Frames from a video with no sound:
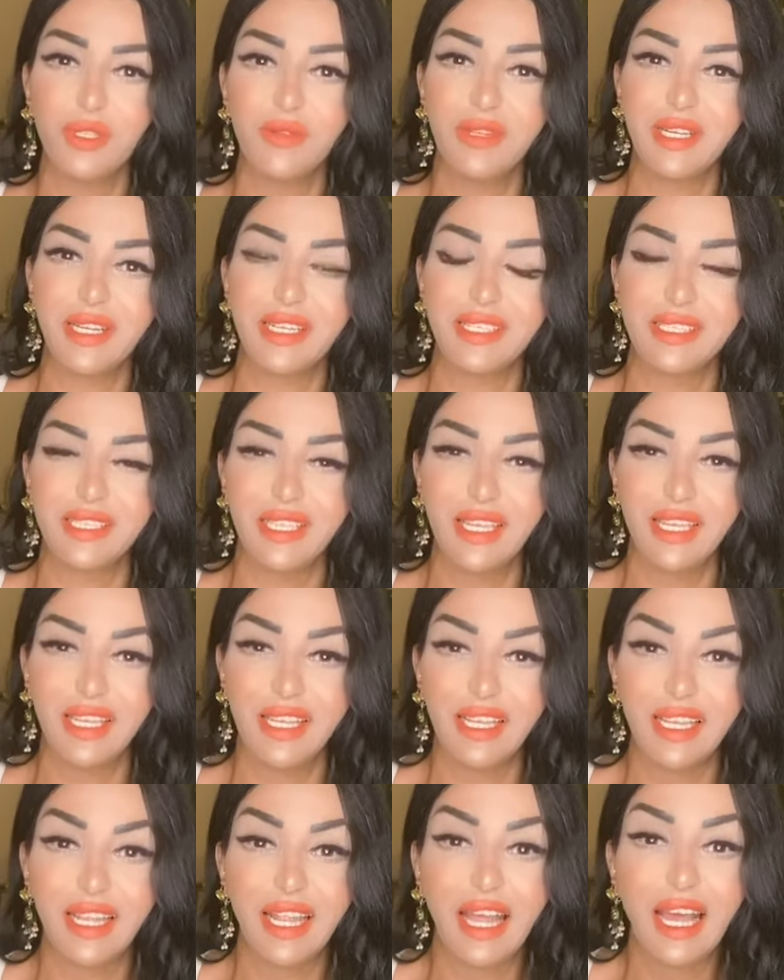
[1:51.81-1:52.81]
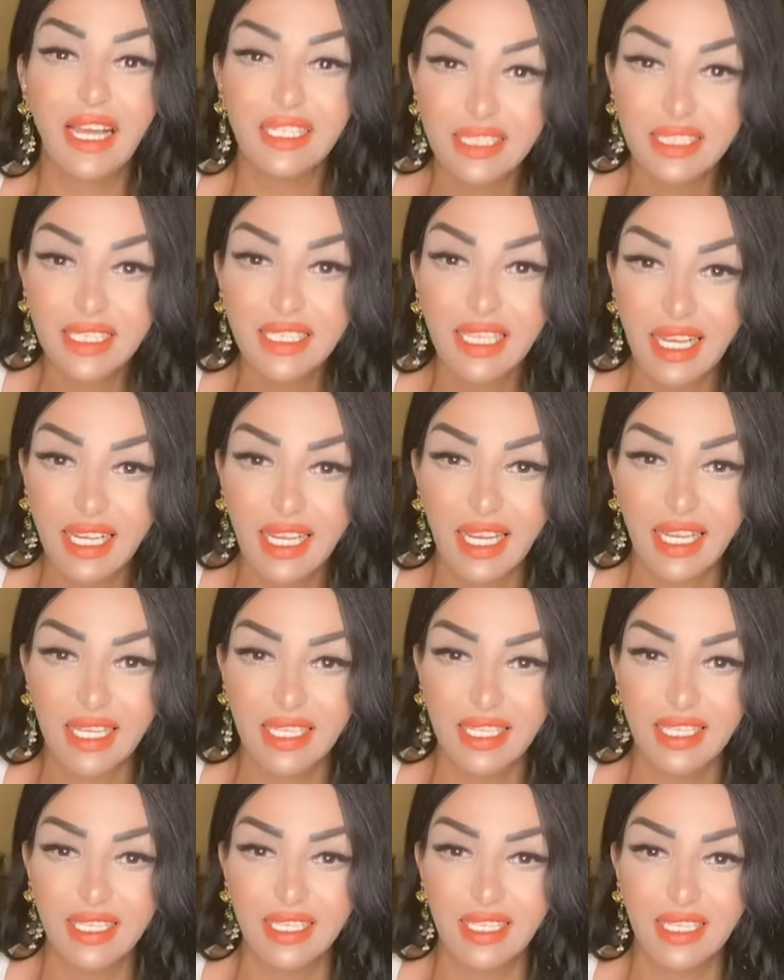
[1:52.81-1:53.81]
من غير ديل قعد يضحك
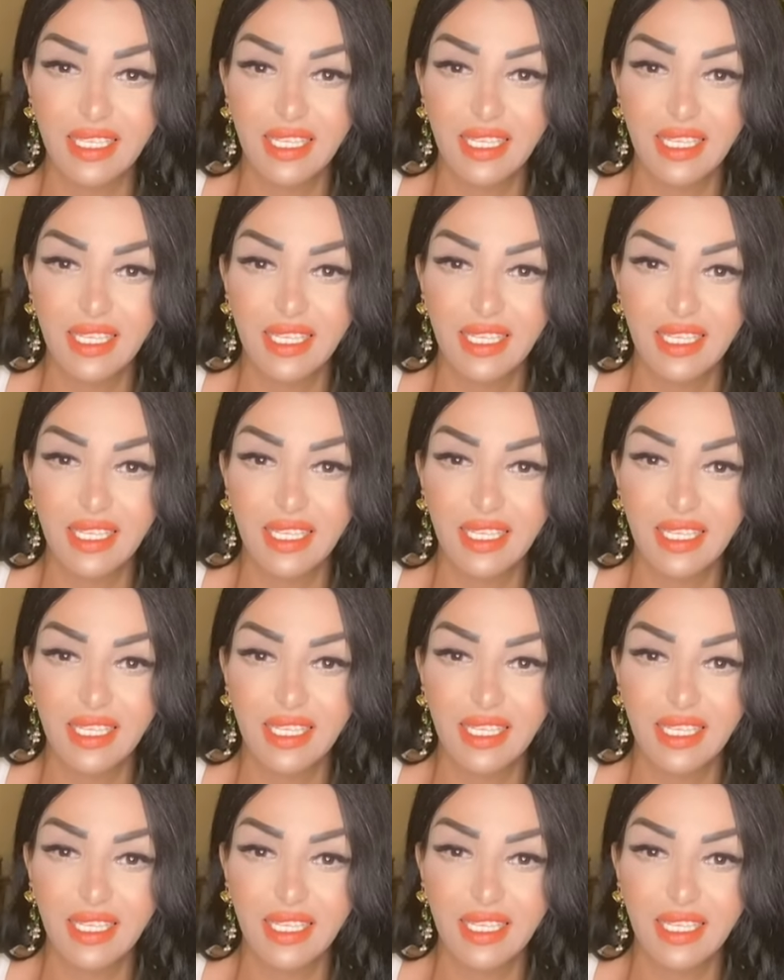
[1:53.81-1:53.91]
عليه